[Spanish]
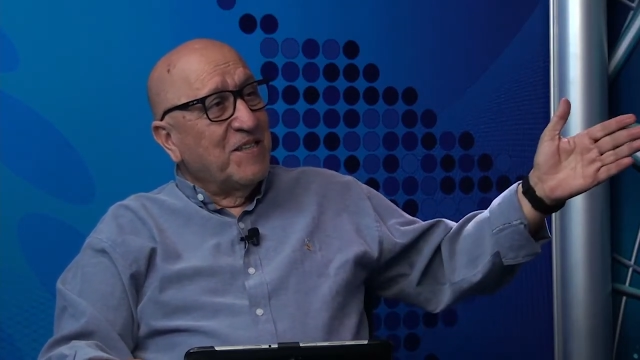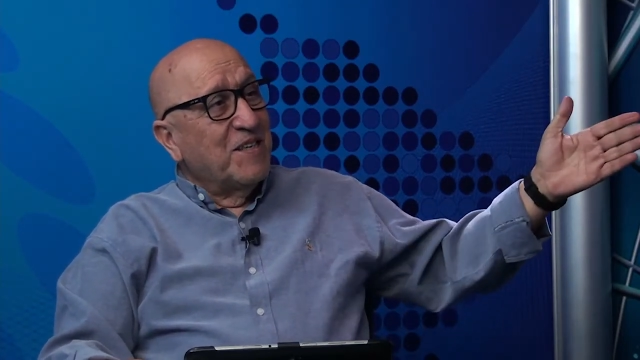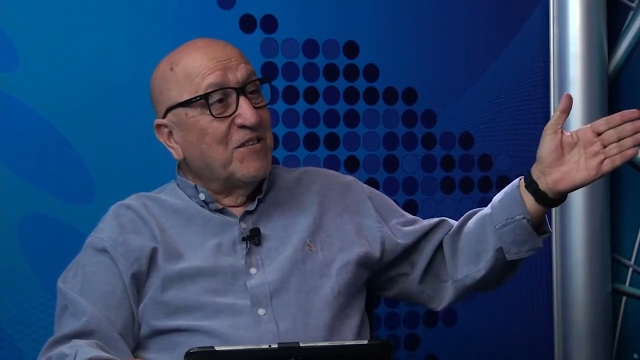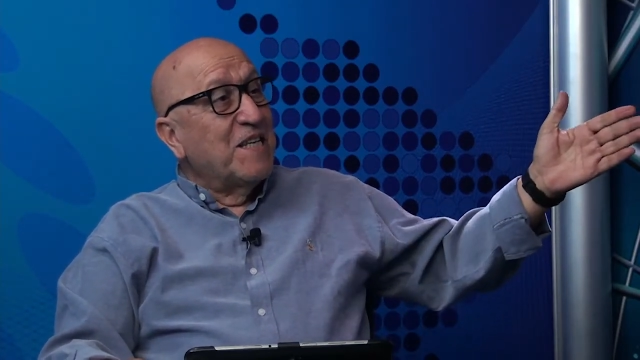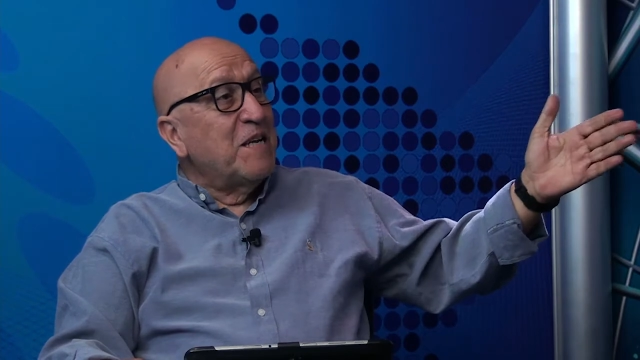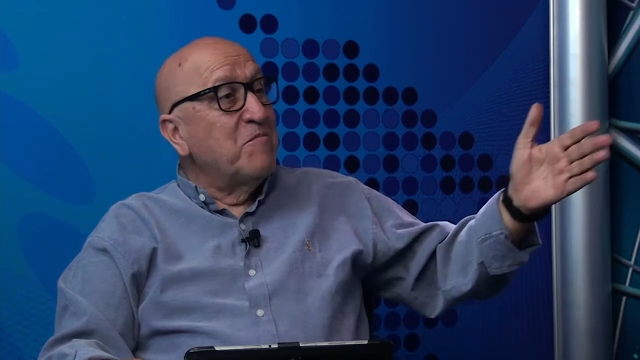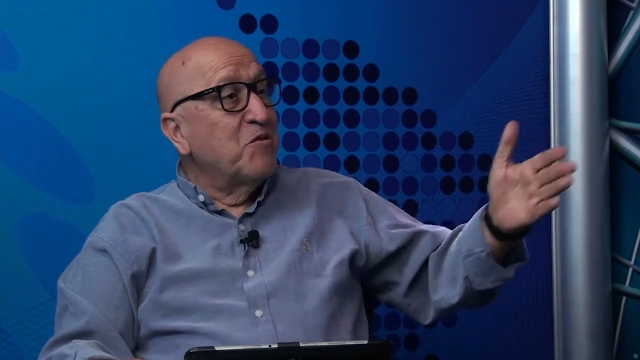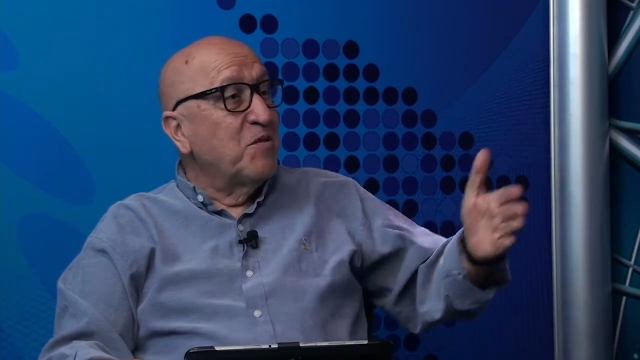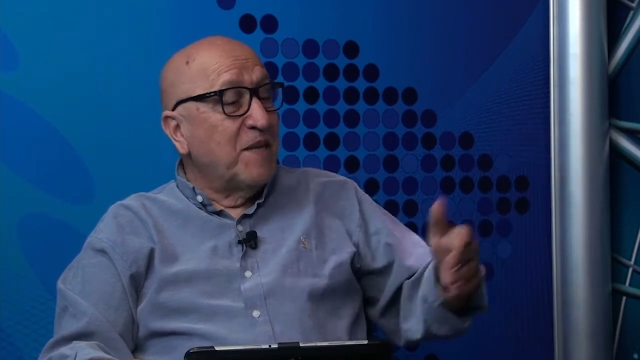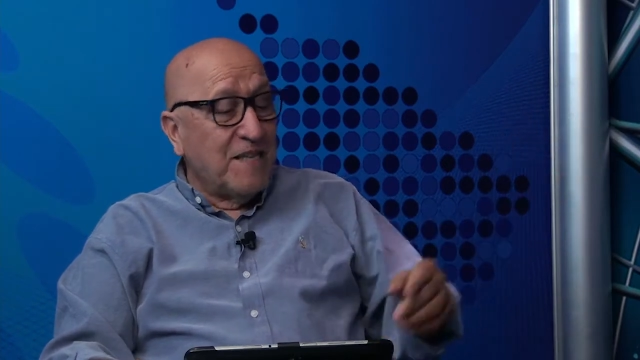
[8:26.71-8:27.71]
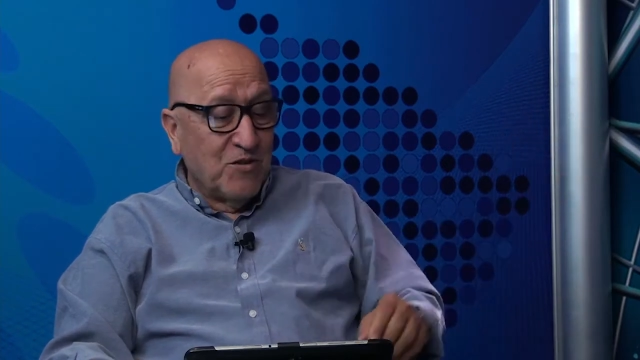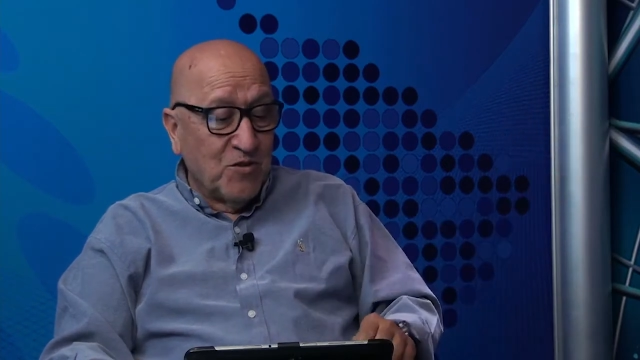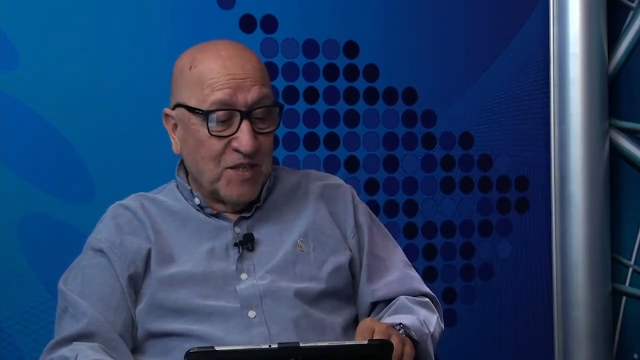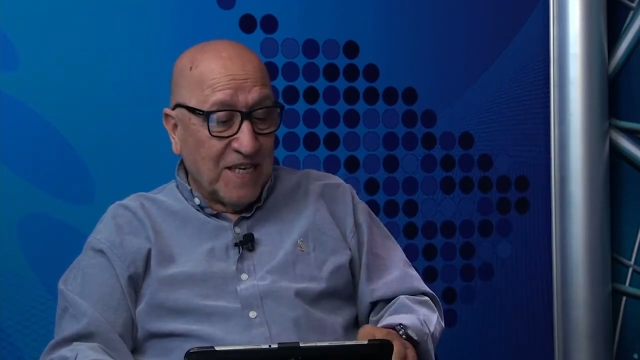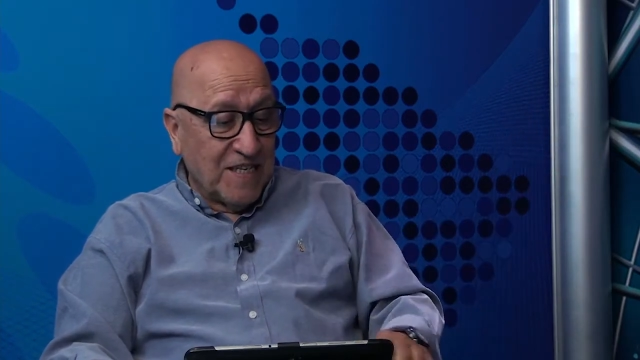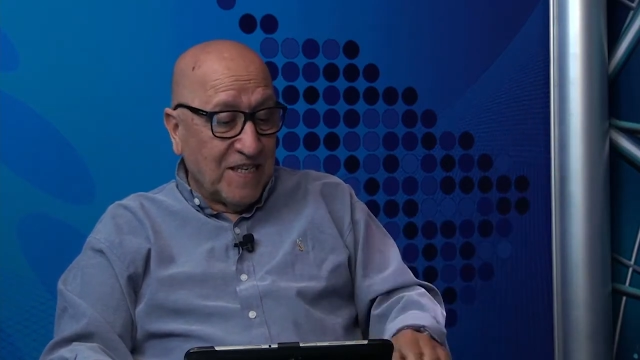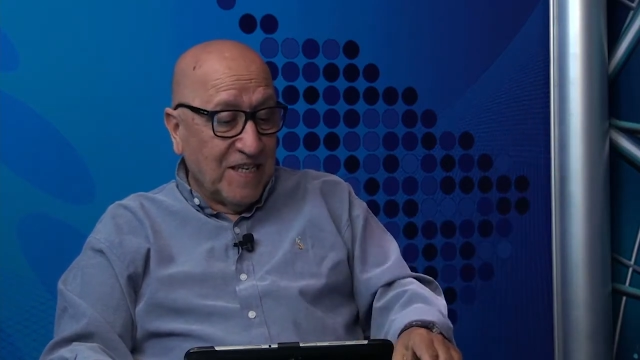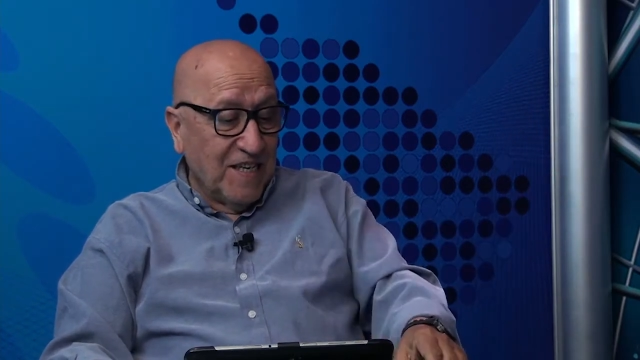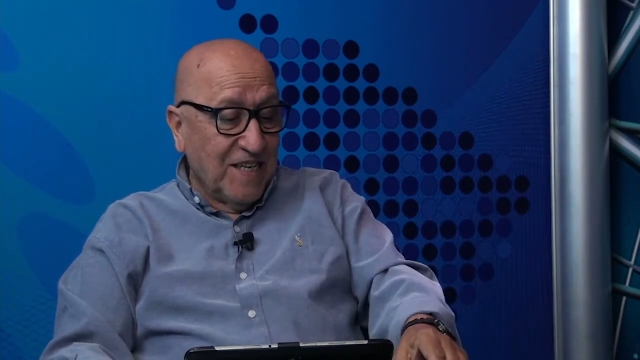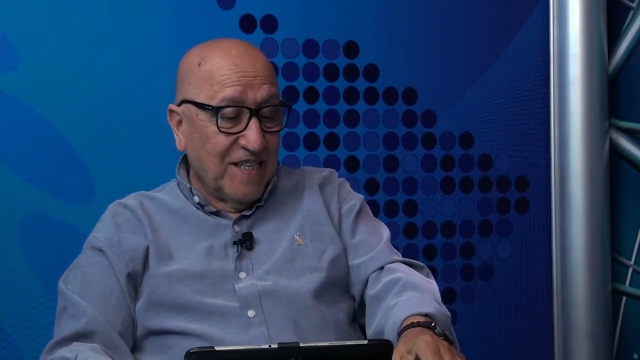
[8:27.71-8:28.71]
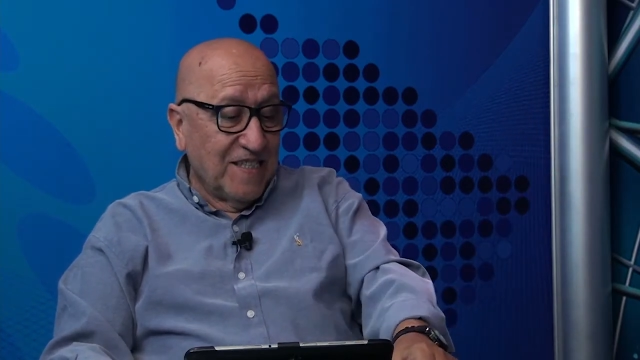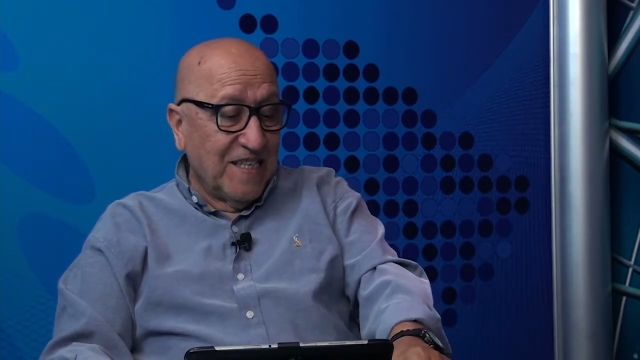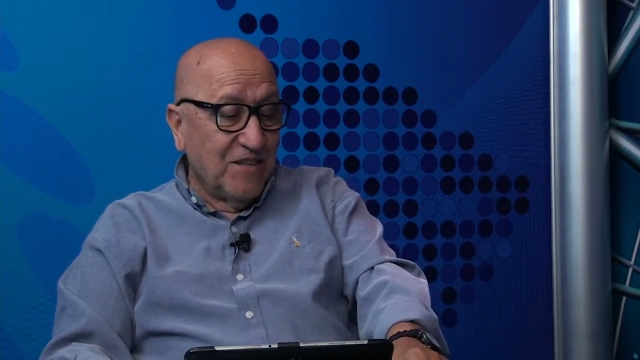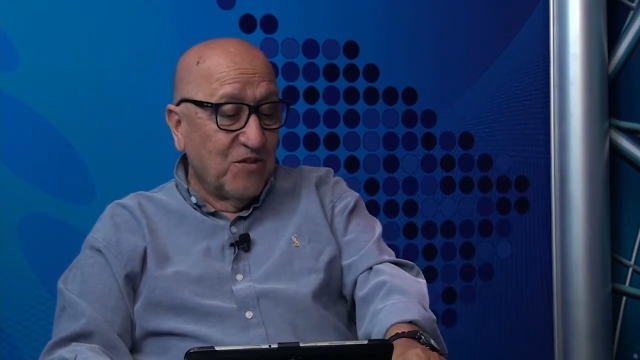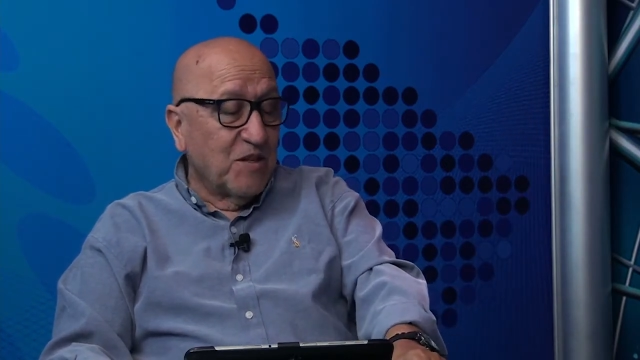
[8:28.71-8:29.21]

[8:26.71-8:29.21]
del gremio de médicos que ha tenido